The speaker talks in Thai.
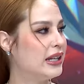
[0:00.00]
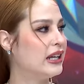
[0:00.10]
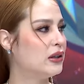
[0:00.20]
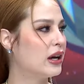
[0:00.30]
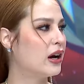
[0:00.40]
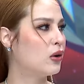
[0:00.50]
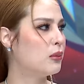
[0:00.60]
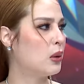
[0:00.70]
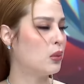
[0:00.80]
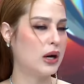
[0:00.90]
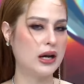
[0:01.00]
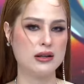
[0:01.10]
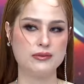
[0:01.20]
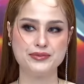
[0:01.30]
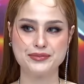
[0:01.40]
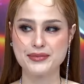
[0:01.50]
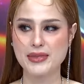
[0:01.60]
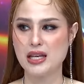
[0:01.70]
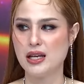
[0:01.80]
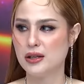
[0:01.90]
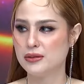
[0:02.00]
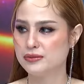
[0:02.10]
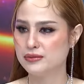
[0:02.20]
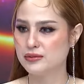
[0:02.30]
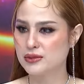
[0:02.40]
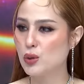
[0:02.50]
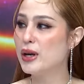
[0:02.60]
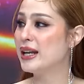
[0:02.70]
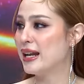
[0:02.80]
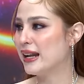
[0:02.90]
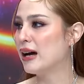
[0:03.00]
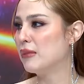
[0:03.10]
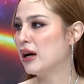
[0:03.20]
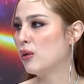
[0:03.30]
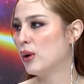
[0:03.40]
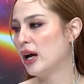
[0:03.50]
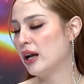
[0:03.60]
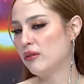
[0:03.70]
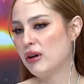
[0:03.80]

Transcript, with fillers: ที่ดีด้วยเขาแบบว่าช่วยแนะนำอะค่ะว่า